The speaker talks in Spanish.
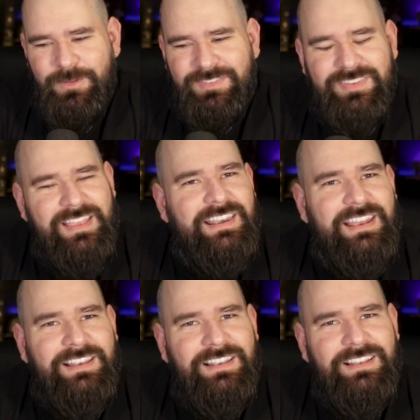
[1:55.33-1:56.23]
con ser
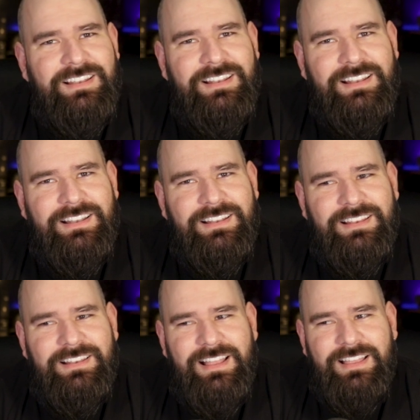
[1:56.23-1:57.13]
el,
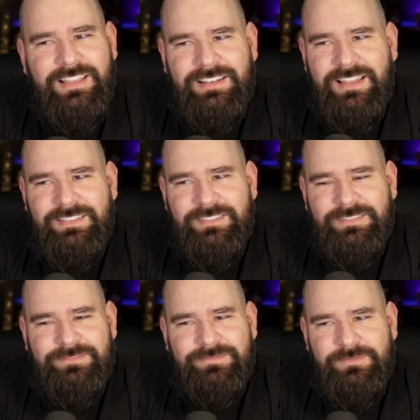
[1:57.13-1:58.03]
la
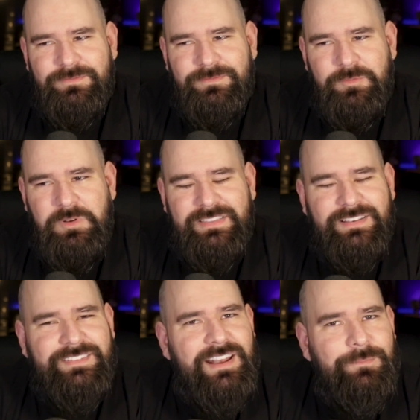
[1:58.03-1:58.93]
una
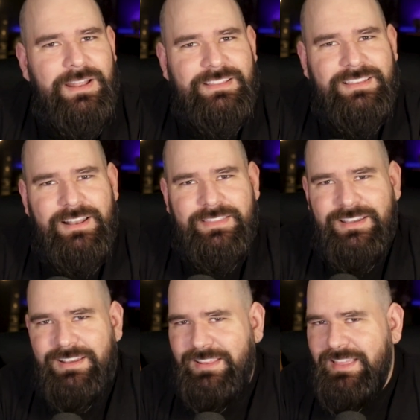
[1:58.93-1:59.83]
tercera parte de la
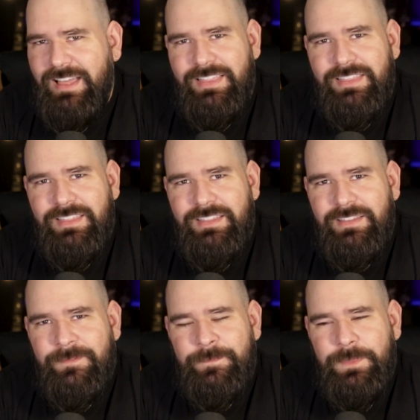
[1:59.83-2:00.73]
Trinidad,
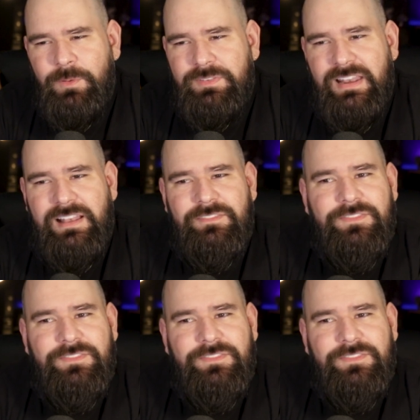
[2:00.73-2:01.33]
ser el